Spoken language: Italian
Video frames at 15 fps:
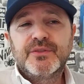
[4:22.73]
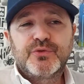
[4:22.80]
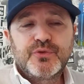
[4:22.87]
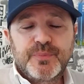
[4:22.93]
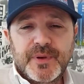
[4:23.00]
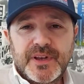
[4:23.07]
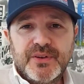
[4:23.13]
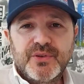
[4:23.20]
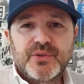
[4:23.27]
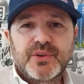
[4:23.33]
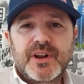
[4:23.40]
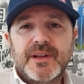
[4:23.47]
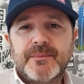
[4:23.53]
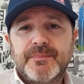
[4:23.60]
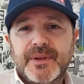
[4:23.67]

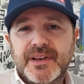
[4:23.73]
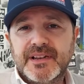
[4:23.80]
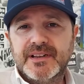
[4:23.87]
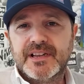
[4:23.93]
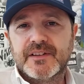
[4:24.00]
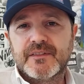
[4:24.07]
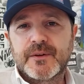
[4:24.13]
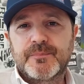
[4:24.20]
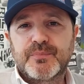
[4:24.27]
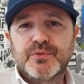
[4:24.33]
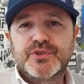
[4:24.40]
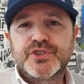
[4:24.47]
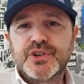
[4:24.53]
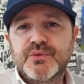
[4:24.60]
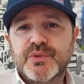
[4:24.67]
superiore per il
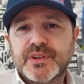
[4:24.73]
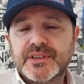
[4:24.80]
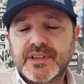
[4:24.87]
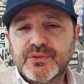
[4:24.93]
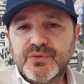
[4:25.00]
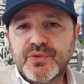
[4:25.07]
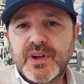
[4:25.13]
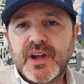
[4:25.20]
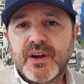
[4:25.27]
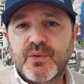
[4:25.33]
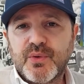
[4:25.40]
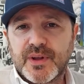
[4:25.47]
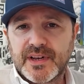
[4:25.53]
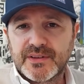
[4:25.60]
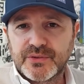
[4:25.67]
Liverpool, 52 a
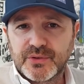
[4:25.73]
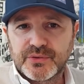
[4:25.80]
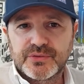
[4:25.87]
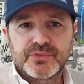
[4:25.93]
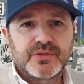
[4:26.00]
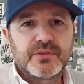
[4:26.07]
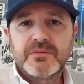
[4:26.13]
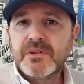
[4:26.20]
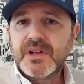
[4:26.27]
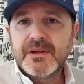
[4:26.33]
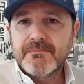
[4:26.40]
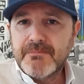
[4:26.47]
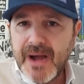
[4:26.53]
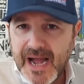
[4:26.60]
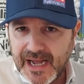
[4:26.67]
48.
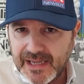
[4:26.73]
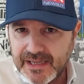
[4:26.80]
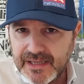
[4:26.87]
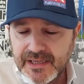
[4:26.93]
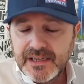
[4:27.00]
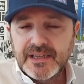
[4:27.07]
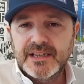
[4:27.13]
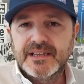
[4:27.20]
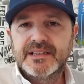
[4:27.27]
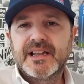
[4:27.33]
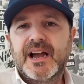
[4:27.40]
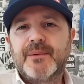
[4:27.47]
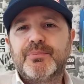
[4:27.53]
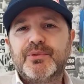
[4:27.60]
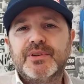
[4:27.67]
Mai il
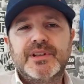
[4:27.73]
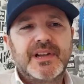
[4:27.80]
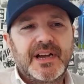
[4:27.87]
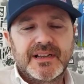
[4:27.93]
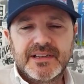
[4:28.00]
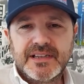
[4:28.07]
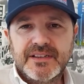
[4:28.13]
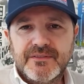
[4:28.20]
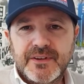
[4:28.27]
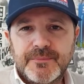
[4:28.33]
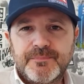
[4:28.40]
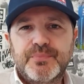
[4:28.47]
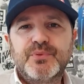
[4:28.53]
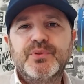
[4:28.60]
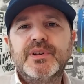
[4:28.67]
Napoli a
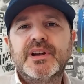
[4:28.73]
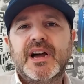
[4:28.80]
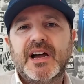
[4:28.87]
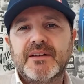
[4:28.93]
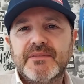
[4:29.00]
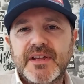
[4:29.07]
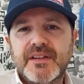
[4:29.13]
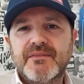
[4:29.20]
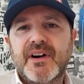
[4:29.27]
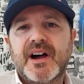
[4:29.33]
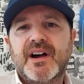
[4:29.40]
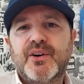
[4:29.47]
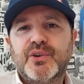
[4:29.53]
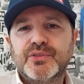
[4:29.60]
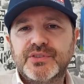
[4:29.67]
Liverpool
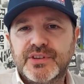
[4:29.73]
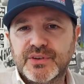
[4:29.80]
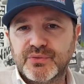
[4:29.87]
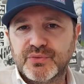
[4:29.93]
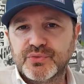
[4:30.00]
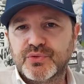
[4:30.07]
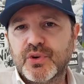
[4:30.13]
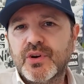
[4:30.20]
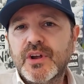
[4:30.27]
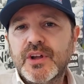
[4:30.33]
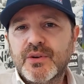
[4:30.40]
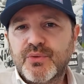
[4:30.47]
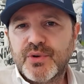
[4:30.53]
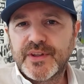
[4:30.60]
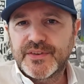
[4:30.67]
aveva
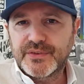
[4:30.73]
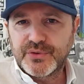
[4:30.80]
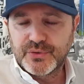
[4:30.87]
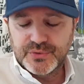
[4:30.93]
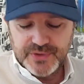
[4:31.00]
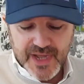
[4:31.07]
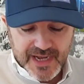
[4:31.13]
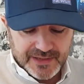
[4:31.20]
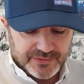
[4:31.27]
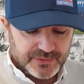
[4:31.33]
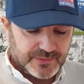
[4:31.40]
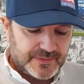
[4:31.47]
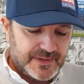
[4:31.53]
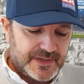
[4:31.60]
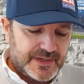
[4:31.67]
ottenuto questo
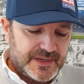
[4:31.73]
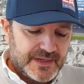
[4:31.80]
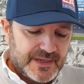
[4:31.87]
dato.